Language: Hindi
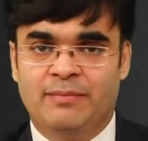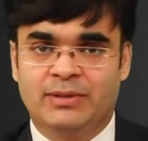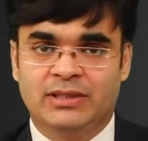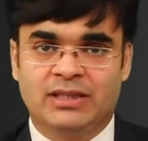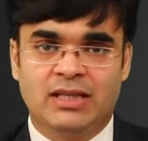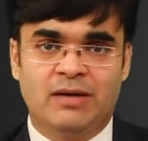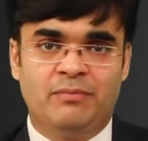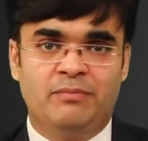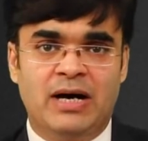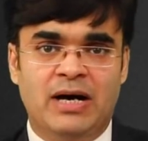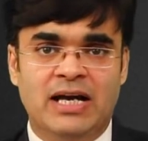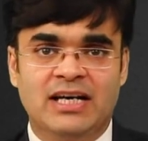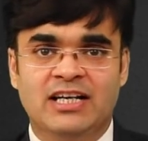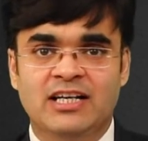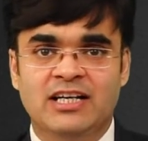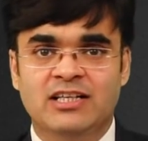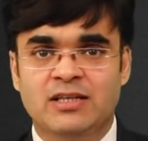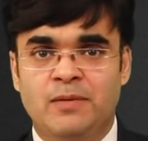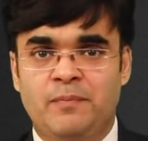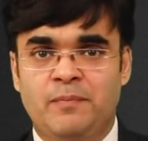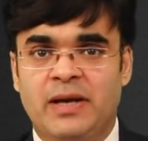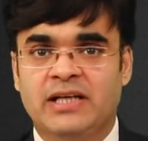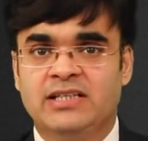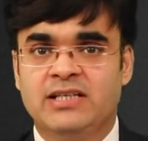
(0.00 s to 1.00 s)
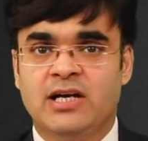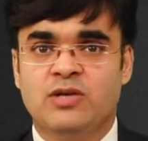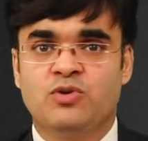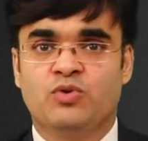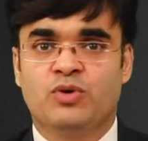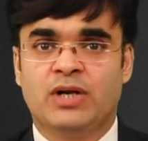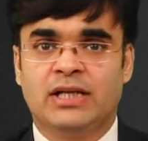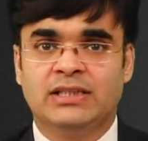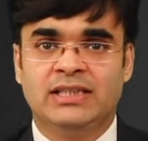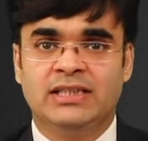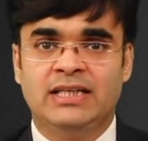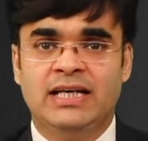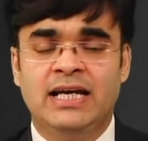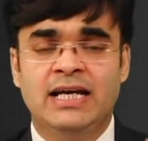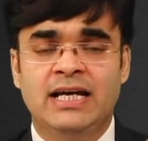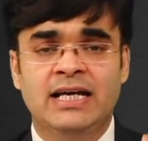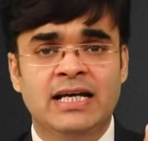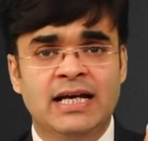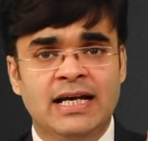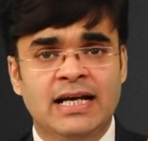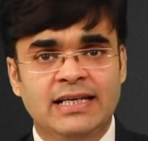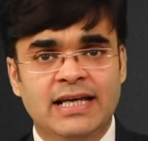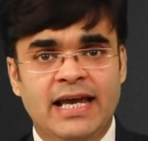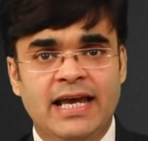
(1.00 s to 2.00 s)
है मतलब मार्केट से पैसा जुटाती है
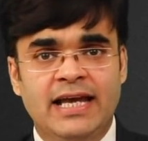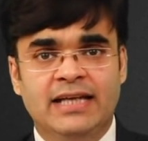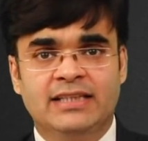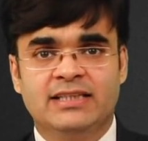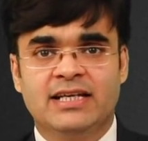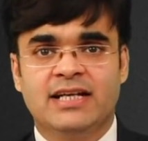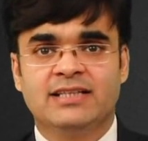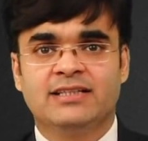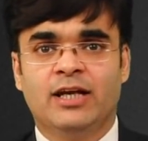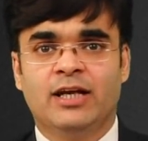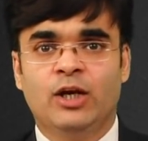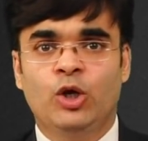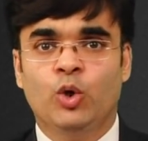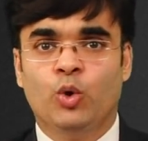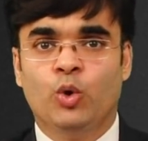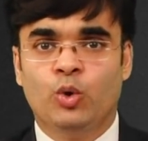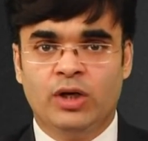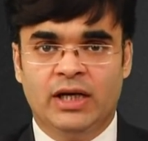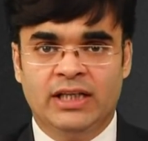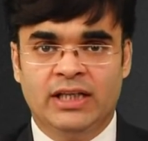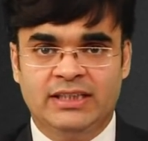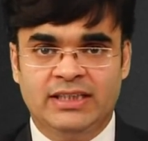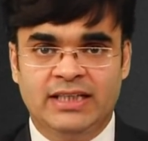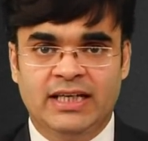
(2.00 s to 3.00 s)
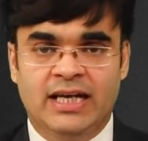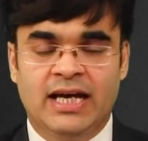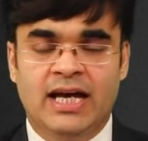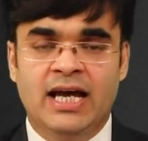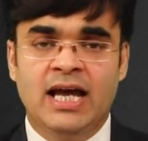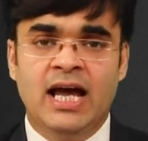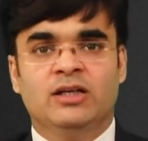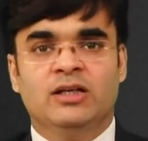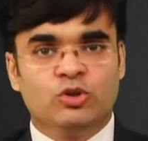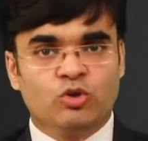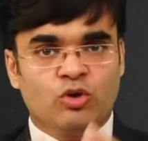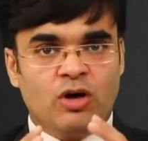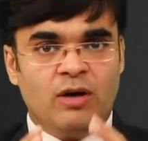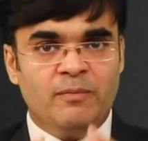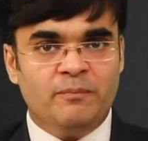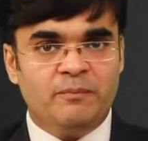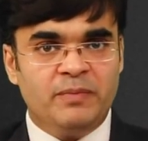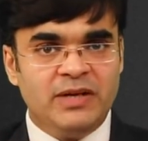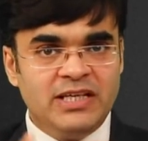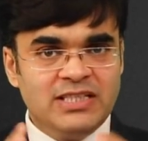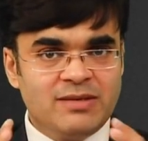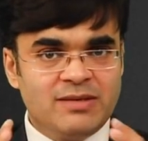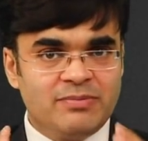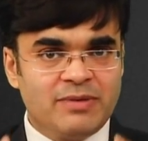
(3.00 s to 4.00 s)
या एक तरह से लोन लेती है तो
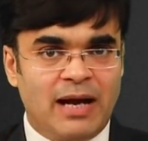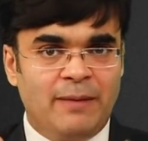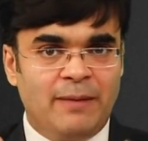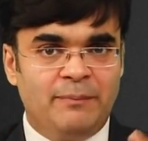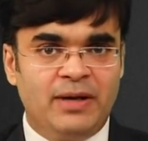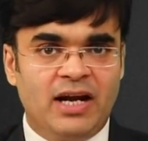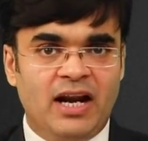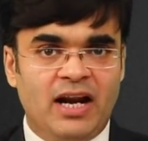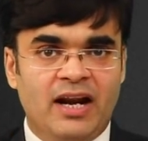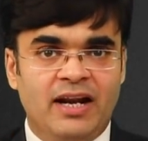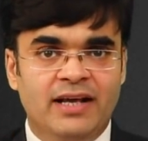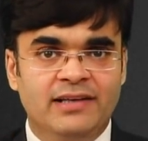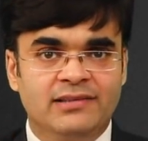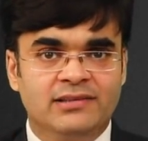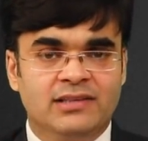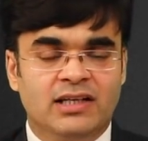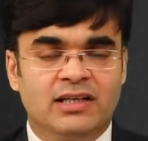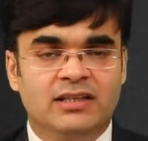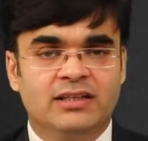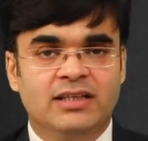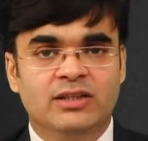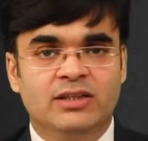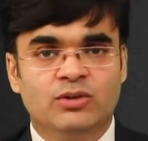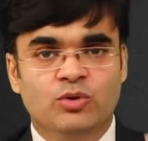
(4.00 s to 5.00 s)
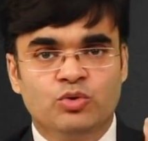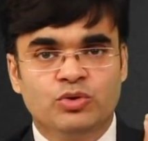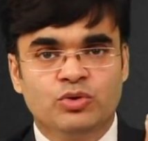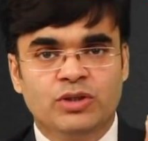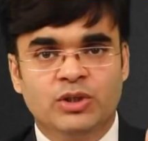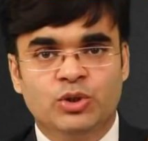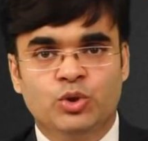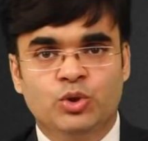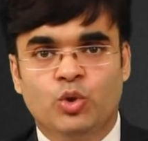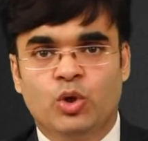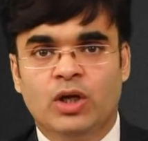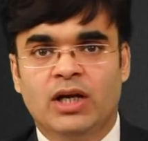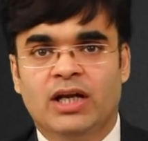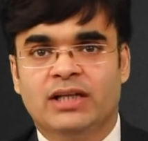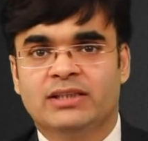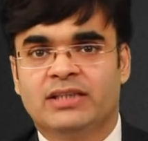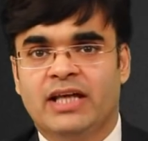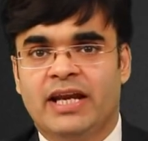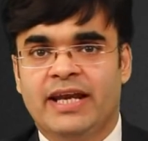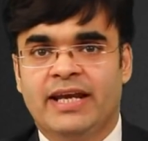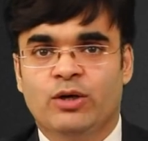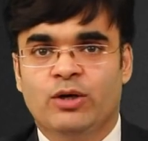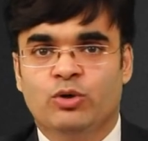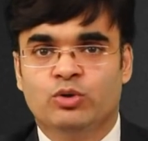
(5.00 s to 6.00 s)
कंपनी जब कैपिटल रेज करती है तो उसके दो
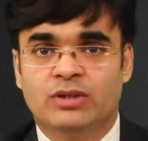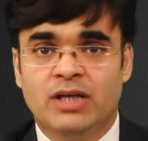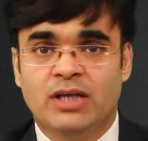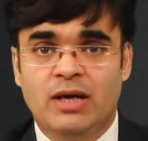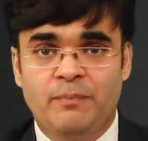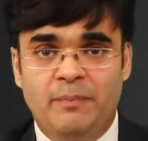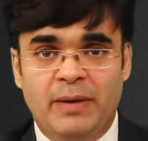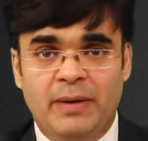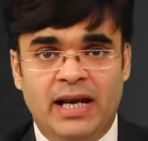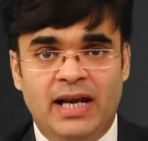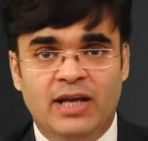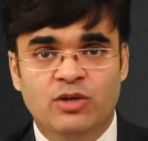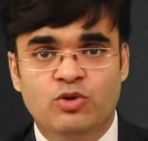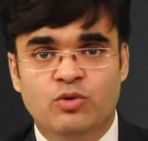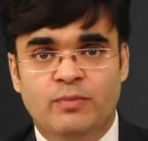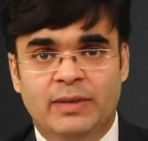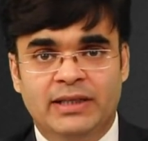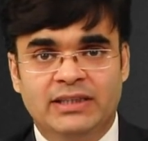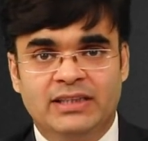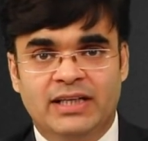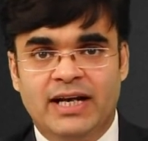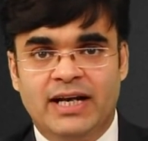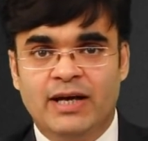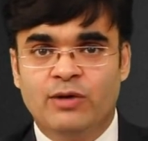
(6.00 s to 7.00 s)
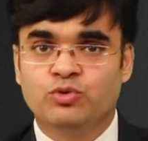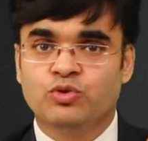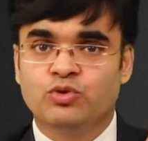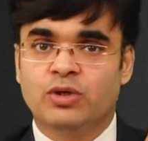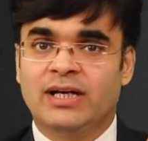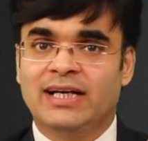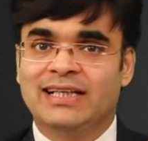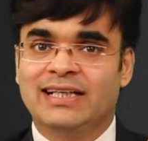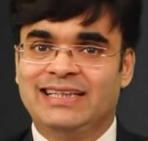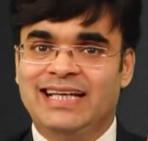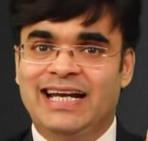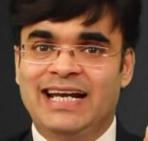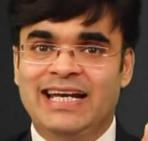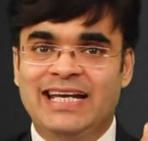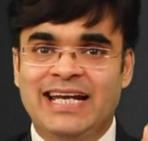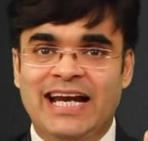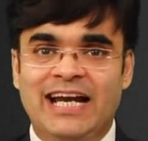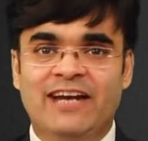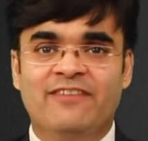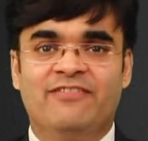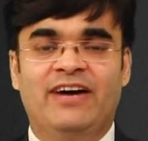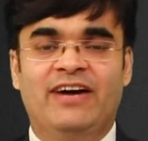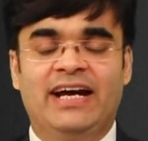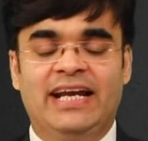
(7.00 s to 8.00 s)
अलग तरीके होते हैं पहला जो मेथड है उसको कहते हैं
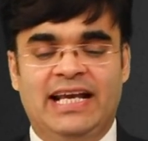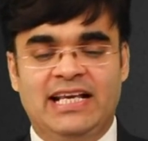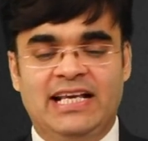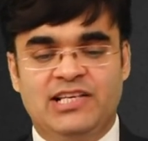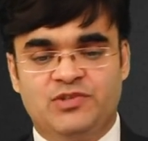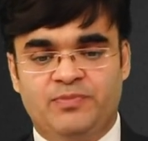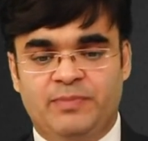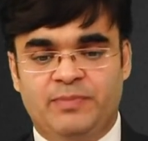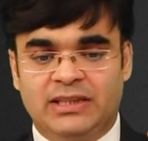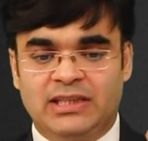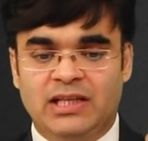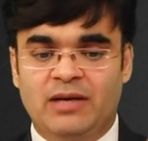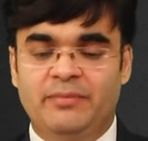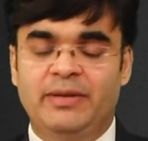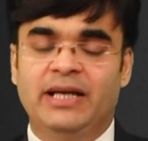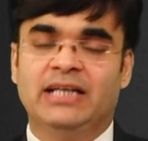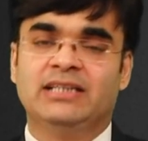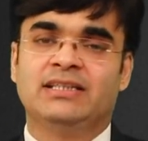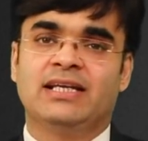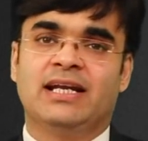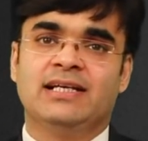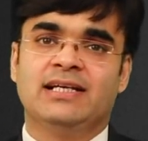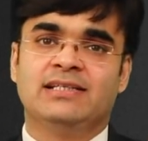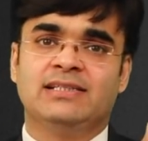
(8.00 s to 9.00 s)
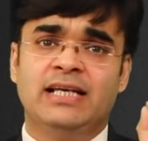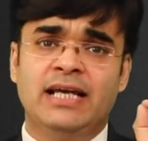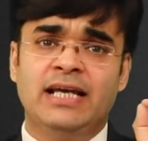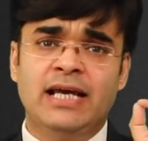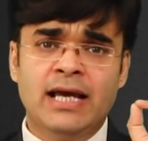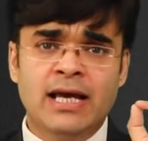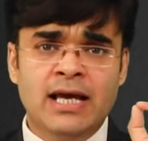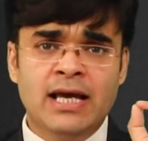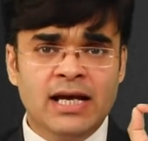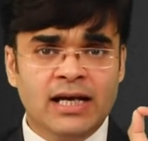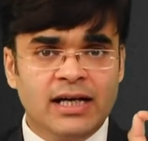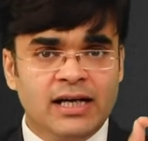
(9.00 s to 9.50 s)
डेट फाइनेंस मतलब एक तरह से